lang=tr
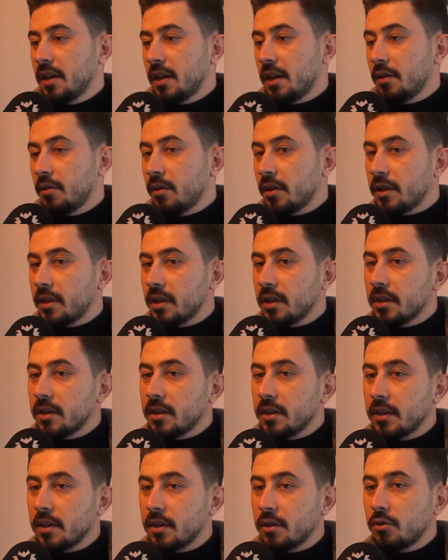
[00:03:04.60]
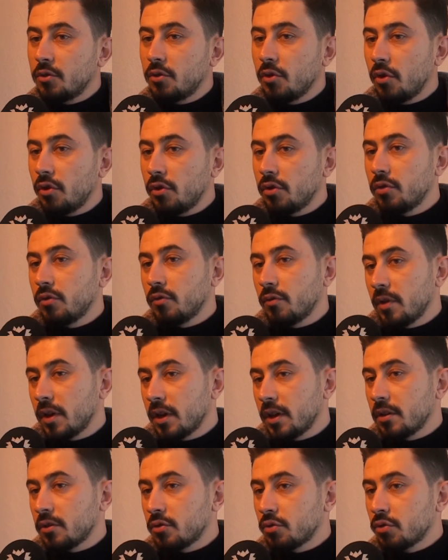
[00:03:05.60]
Evet, e, göl
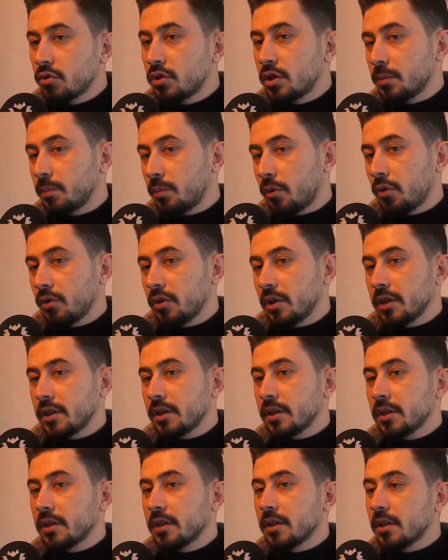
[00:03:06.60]
ve su sporları,